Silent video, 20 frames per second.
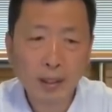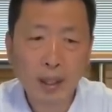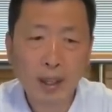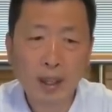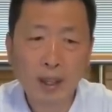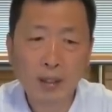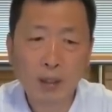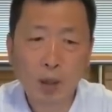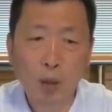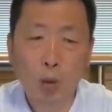
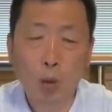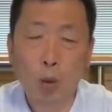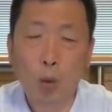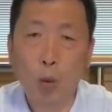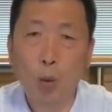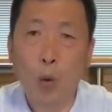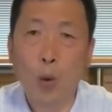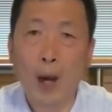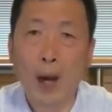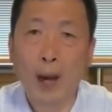见有
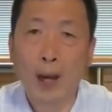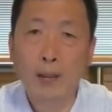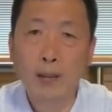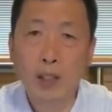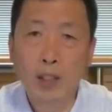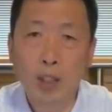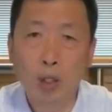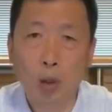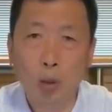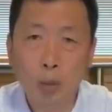呼喊
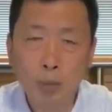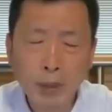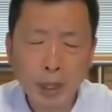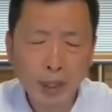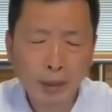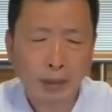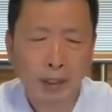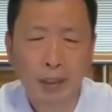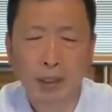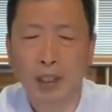救
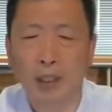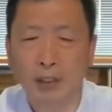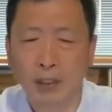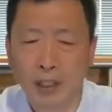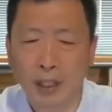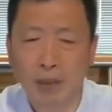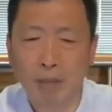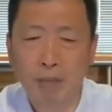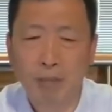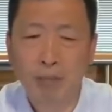命的
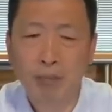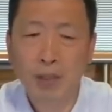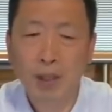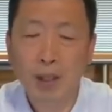声音。”